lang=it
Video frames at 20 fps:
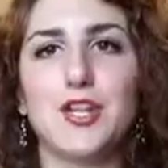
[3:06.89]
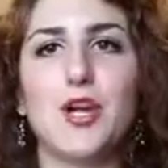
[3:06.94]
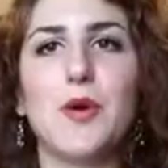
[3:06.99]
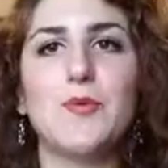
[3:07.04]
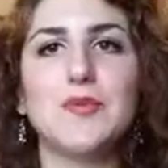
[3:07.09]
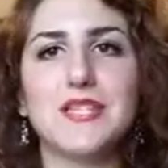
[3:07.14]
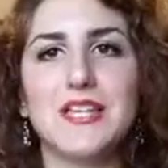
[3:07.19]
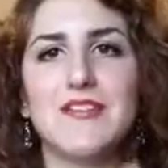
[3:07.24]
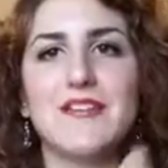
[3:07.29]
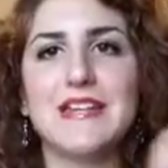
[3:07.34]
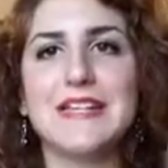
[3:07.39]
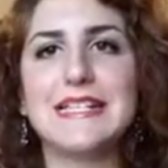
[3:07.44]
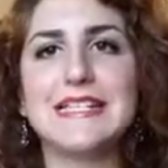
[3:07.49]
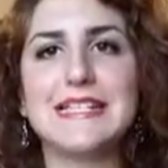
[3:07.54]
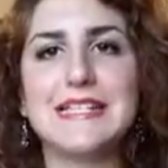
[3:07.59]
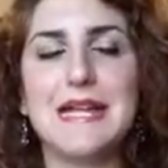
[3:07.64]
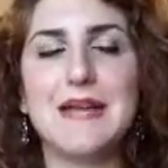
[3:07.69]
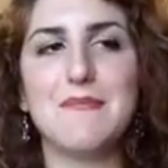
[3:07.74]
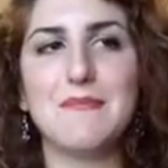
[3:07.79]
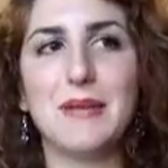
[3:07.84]
cioè come se
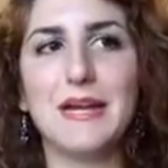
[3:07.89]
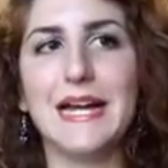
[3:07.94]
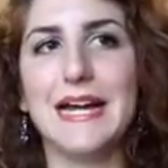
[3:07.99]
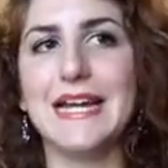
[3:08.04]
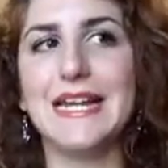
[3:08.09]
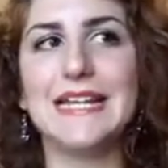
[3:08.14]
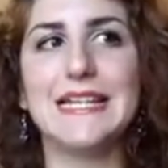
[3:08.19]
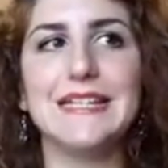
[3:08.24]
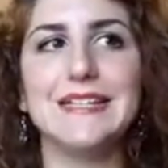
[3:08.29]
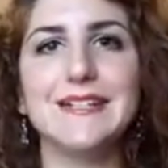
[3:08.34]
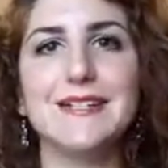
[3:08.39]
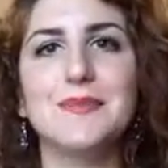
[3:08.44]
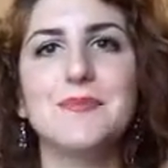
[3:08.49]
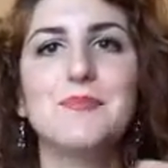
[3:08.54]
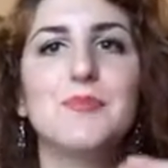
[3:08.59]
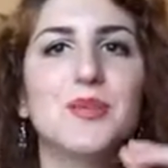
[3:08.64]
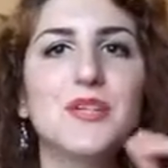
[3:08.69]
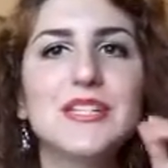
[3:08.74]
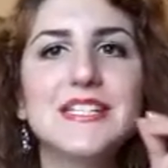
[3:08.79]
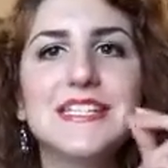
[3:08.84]
aveste magari eh,
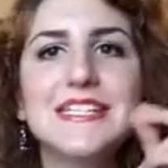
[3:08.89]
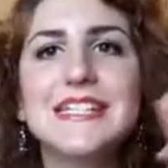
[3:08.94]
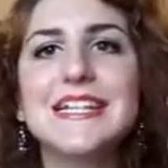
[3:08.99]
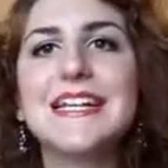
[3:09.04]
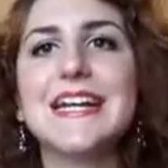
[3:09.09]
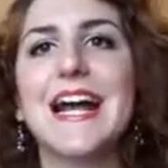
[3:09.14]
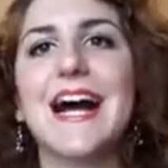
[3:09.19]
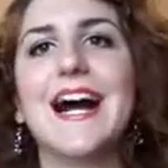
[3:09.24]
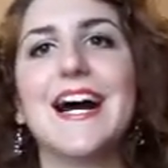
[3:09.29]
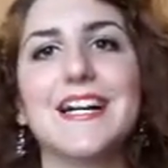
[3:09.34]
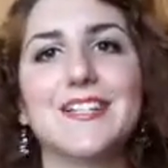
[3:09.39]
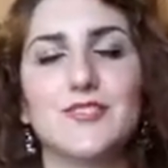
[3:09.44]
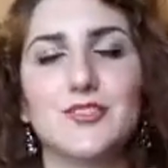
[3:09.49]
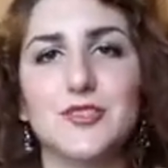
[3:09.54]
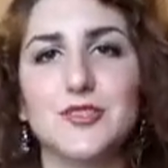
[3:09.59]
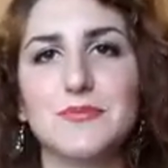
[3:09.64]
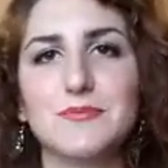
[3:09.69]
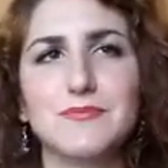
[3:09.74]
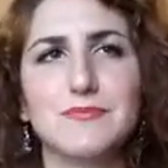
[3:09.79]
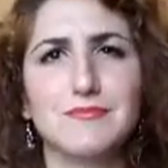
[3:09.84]

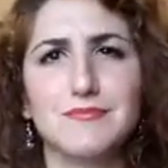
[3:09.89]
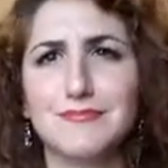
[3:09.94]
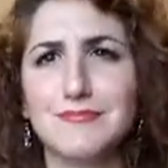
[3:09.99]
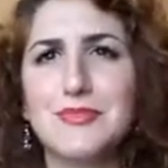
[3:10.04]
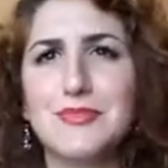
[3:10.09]
morsicato,